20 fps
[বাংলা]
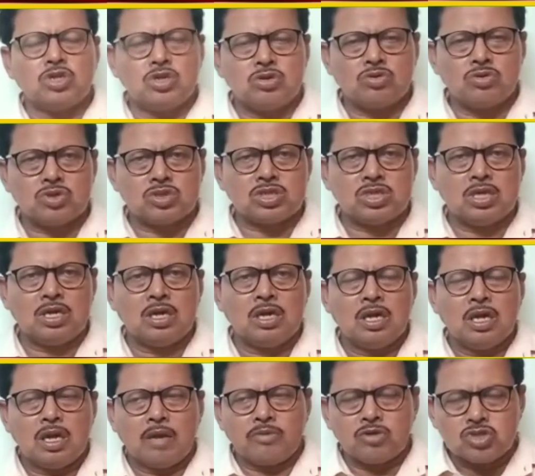তৈরি হয়েছে
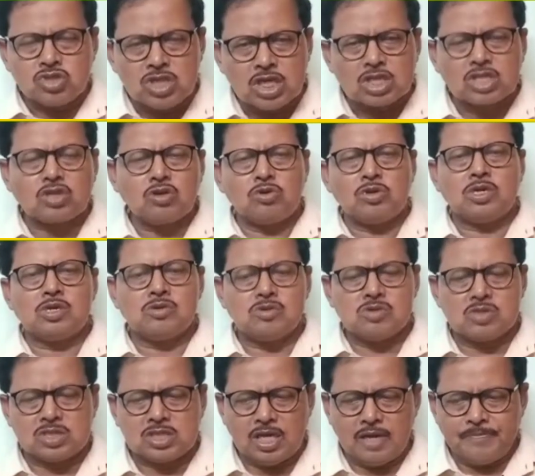এবং জেদ তৈরি
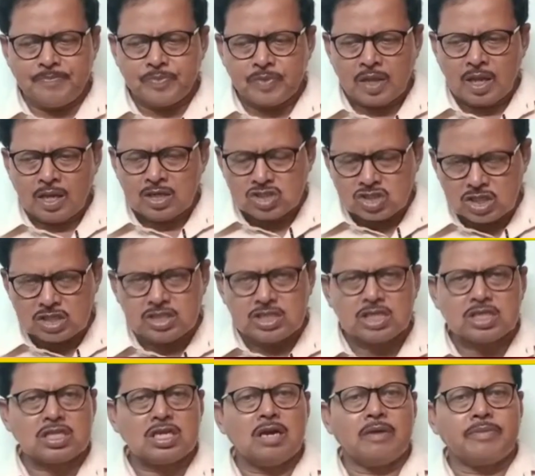হয়েছে সেই
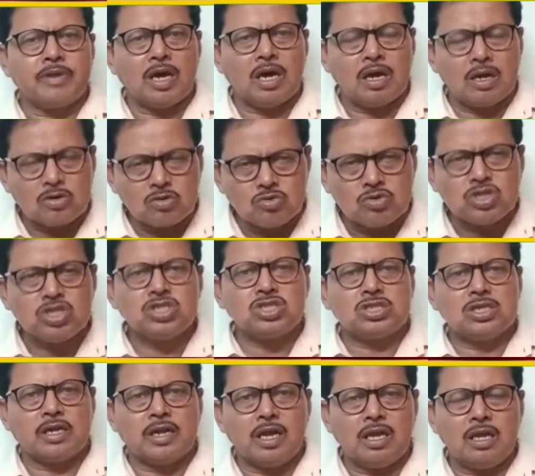জেদকে আমরা কুন্নিশ
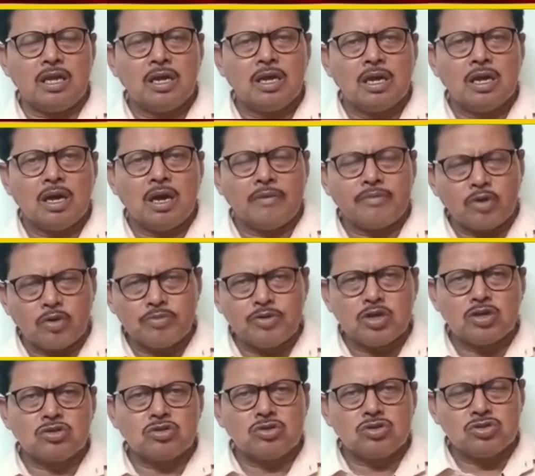জানাই আমরা
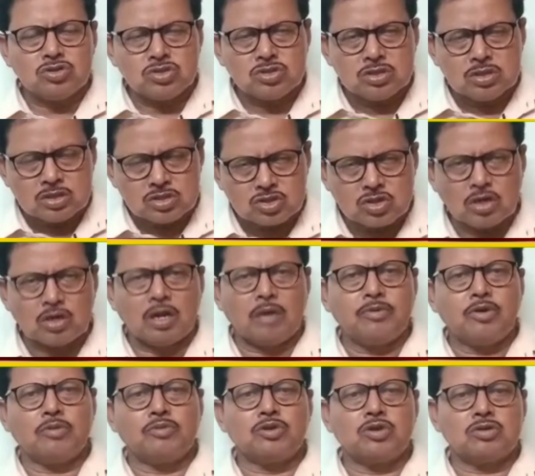অভিনন্দন
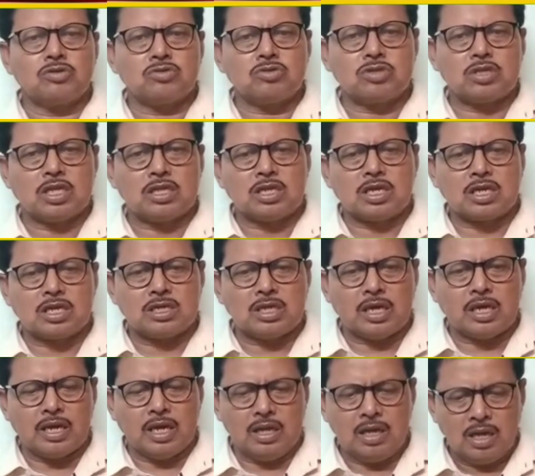সংগ্রামী অভিনন্দন তাদেরকে
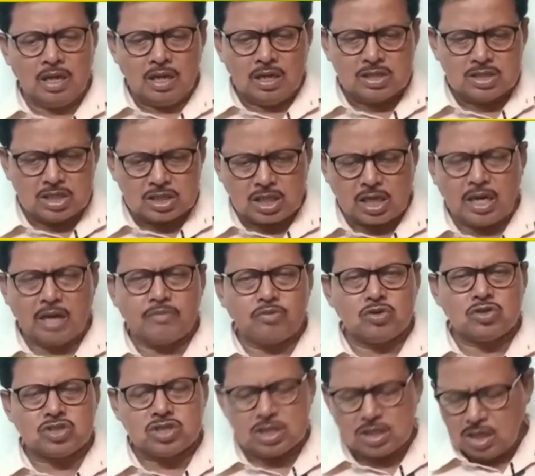জানাই যে তারা
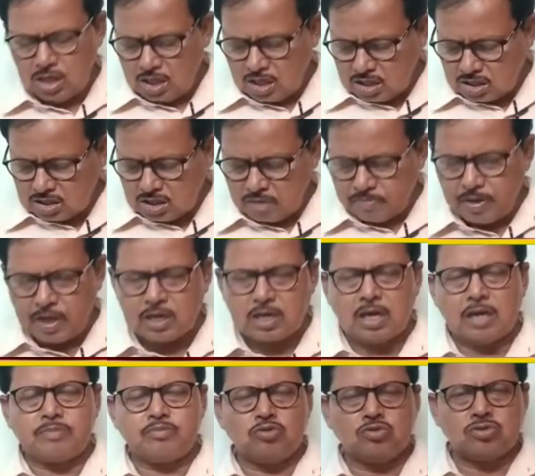বলছে যে
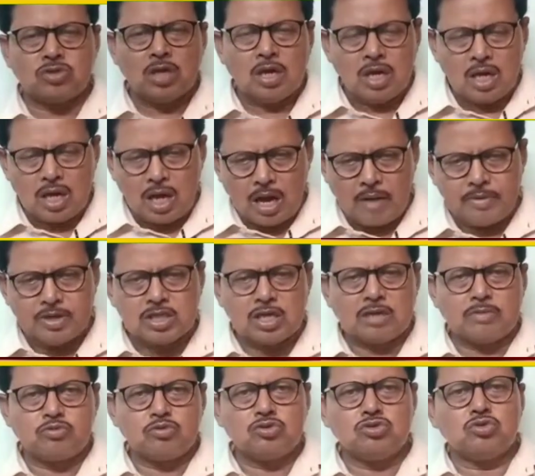এবারকার বুথ
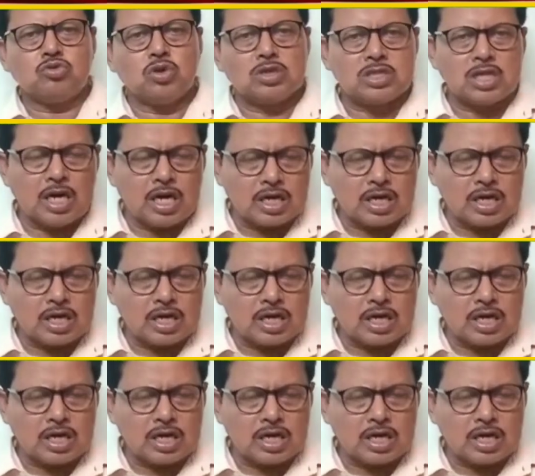আমাদের বুথ দু